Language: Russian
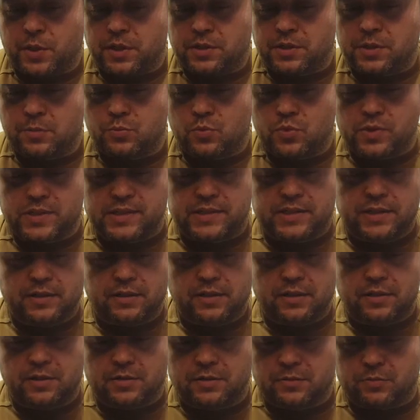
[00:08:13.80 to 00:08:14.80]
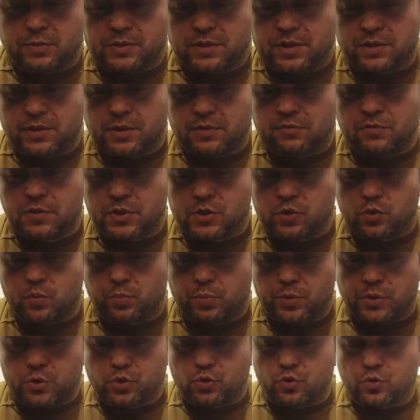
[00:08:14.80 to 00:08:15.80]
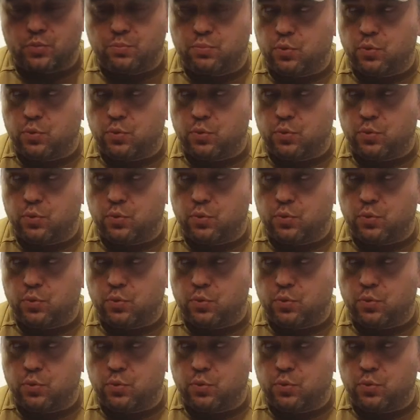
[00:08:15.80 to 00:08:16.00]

Поэтому сделали вот эти выступы чуть